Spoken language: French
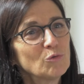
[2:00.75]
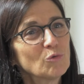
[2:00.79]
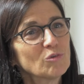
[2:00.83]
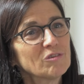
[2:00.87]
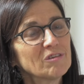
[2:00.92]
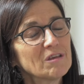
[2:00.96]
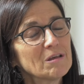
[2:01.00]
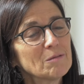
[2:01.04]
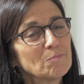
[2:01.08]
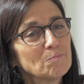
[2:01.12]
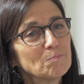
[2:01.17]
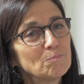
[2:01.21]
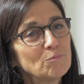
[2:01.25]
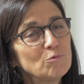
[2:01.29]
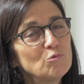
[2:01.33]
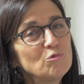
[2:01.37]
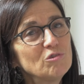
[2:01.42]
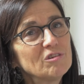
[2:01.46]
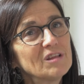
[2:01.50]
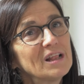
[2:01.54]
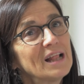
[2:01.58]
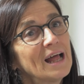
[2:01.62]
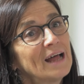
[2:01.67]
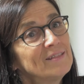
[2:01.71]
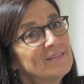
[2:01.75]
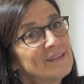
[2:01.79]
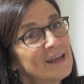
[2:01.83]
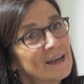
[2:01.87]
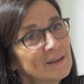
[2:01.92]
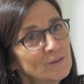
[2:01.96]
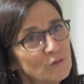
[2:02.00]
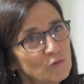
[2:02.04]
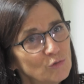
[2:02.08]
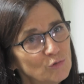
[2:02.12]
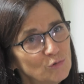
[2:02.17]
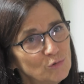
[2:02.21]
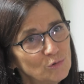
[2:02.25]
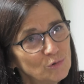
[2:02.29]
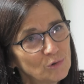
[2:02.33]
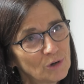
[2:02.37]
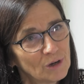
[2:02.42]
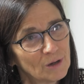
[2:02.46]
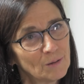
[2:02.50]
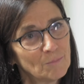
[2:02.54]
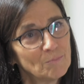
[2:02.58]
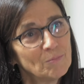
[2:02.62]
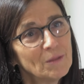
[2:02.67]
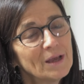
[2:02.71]
Donc c'est plus la
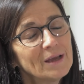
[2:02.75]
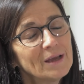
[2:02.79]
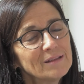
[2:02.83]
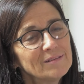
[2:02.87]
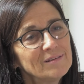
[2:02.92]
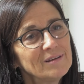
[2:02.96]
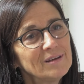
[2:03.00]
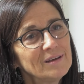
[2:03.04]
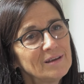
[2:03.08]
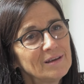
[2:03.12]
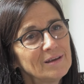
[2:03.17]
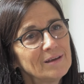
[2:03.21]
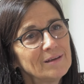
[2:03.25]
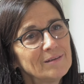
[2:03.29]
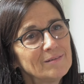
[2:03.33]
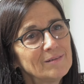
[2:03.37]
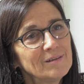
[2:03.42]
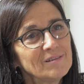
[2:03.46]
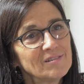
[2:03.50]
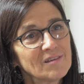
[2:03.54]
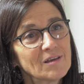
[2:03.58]
nature des,